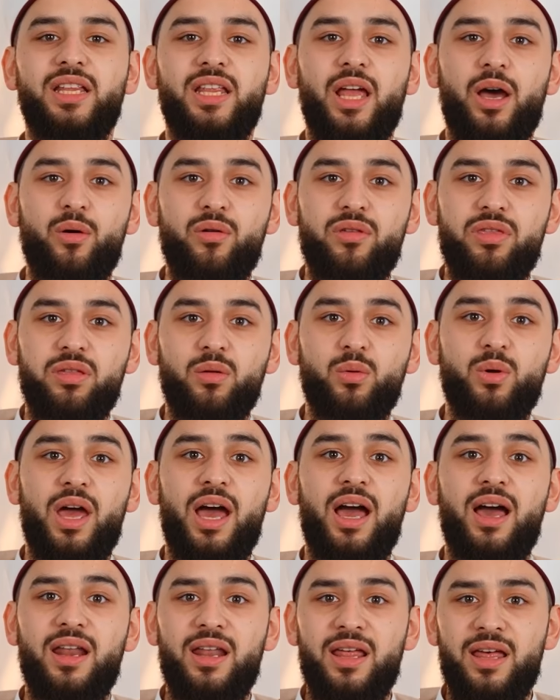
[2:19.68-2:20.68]
تحثنا
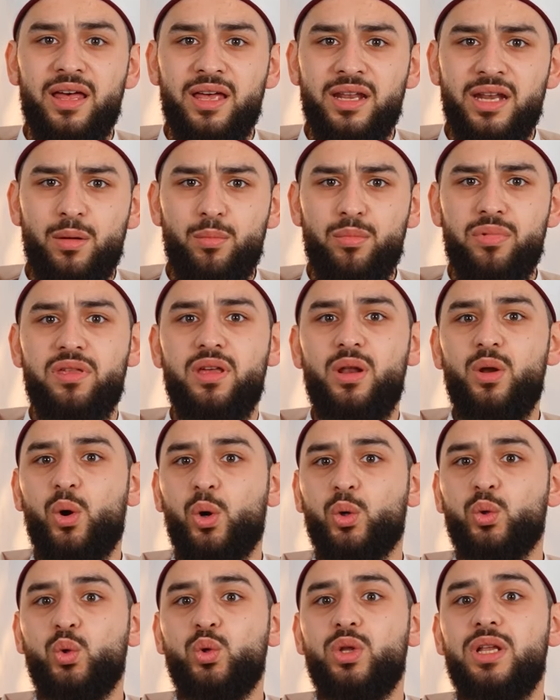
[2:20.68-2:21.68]
على نبذ
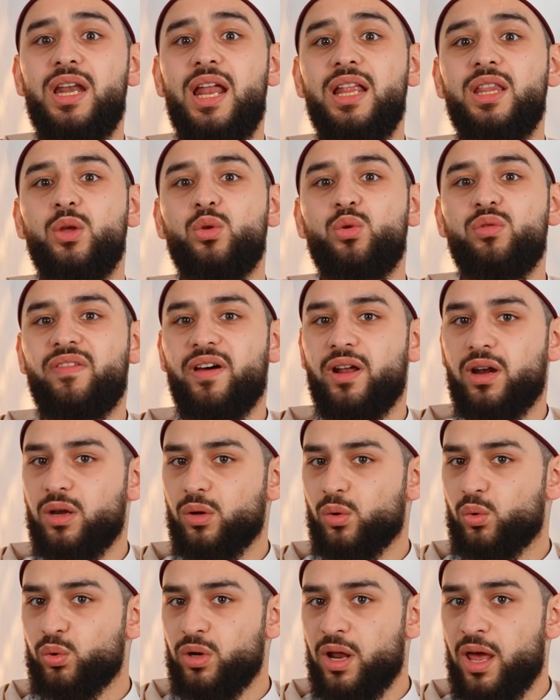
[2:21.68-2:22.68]
الحدود التي
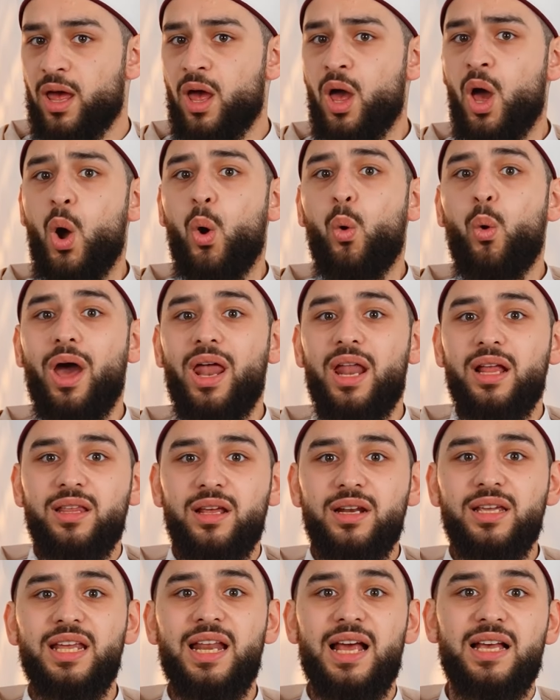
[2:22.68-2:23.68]
تفرقنا وعلى
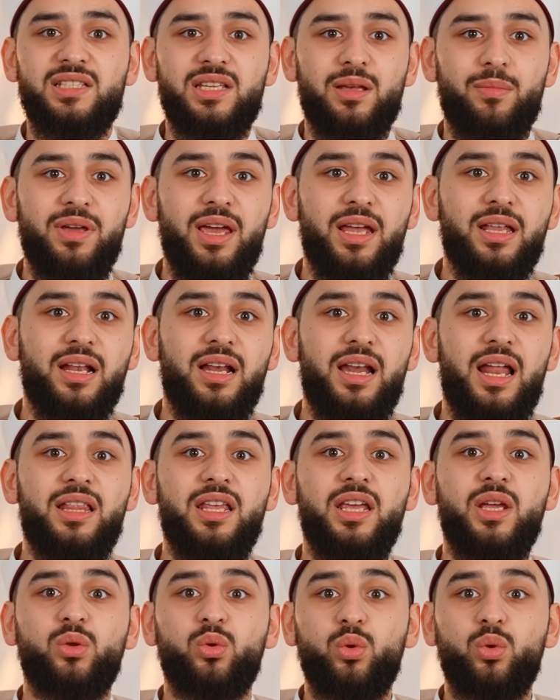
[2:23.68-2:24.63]
ترك العصبية التي